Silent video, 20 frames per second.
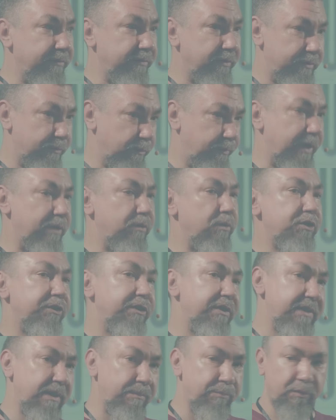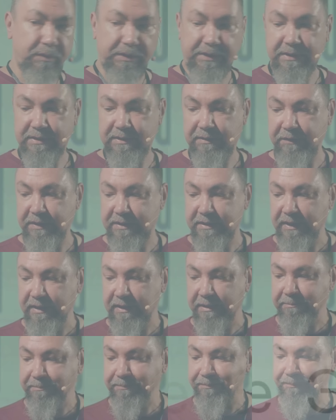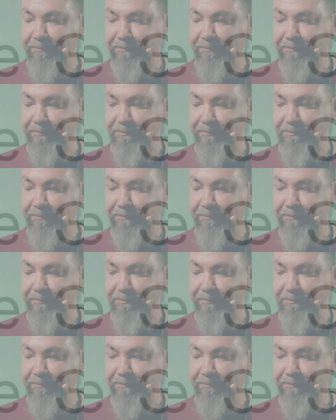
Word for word: То есть, ну, похоже на забор, действительно.